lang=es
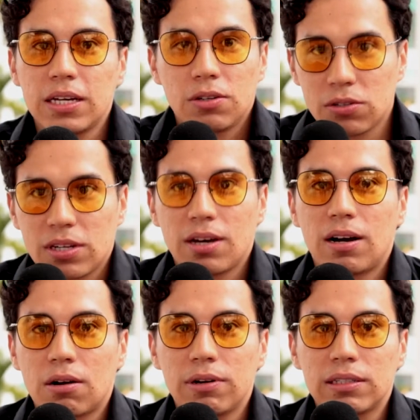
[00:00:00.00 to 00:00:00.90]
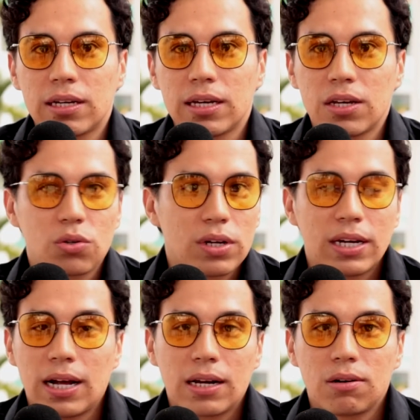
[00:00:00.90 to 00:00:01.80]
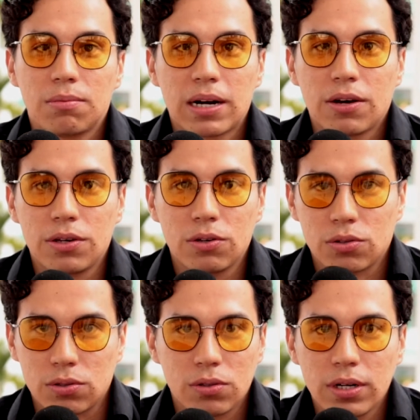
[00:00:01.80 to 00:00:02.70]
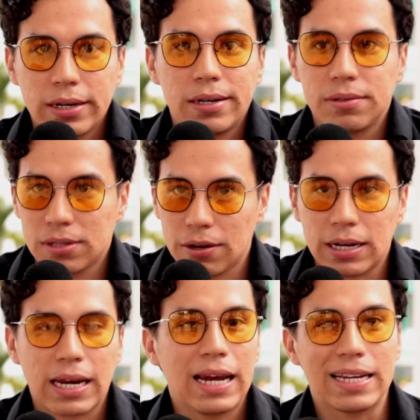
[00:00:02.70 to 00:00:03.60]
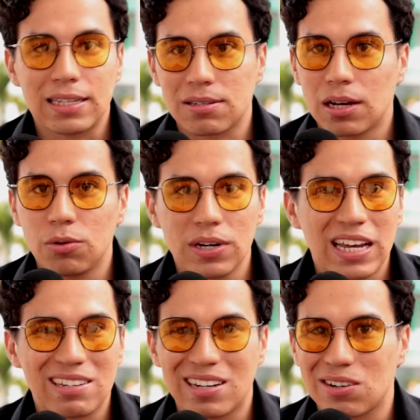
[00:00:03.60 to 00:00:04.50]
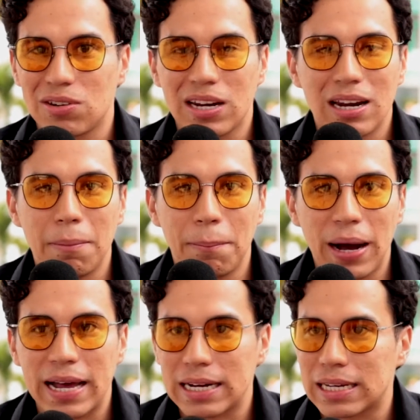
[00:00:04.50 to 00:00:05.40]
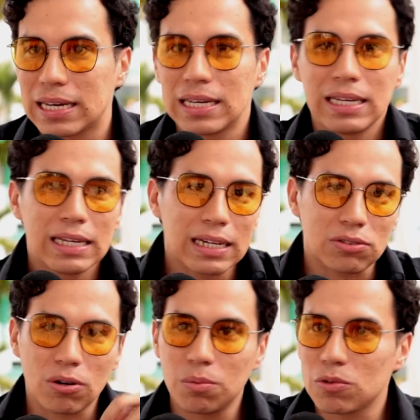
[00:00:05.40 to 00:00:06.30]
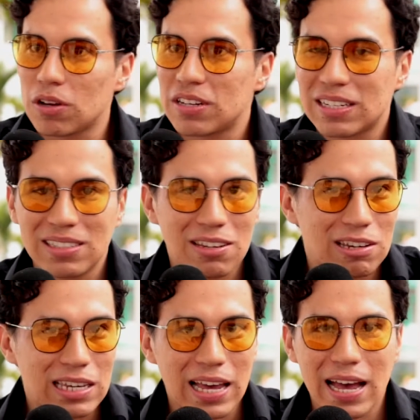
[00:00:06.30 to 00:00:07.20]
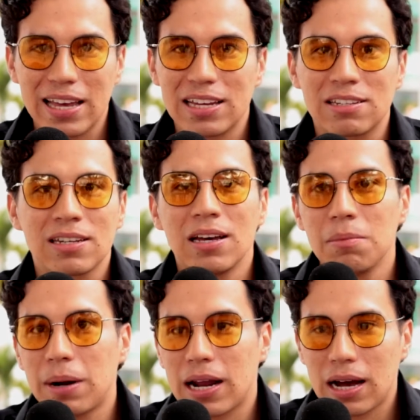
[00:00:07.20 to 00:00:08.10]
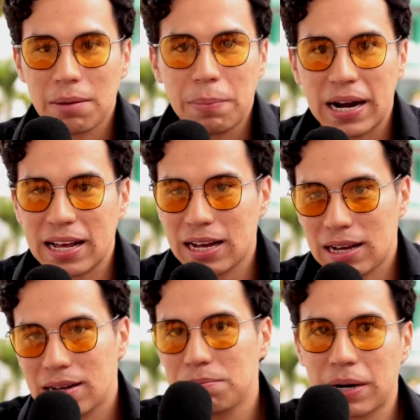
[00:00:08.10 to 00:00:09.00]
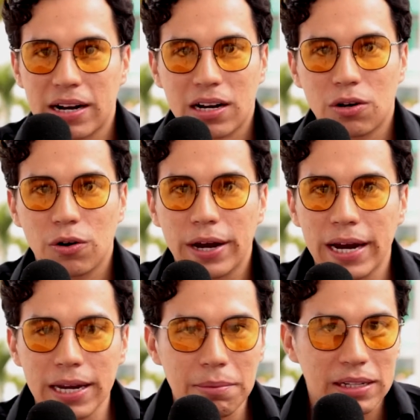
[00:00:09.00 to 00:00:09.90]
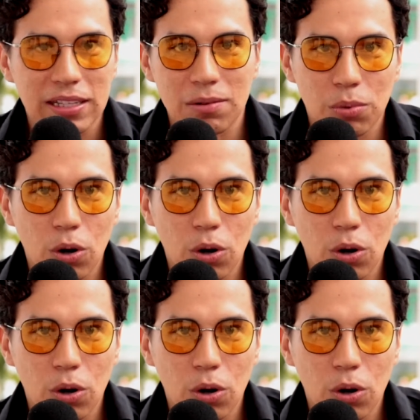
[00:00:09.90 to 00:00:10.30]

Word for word: allá y uno se daba cuenta de eso y era algo maravilloso, ¿no? saber que la gente estaba unida, se reunía en el parque, que todo el mundo hacía actividades para, para, para recoger y meter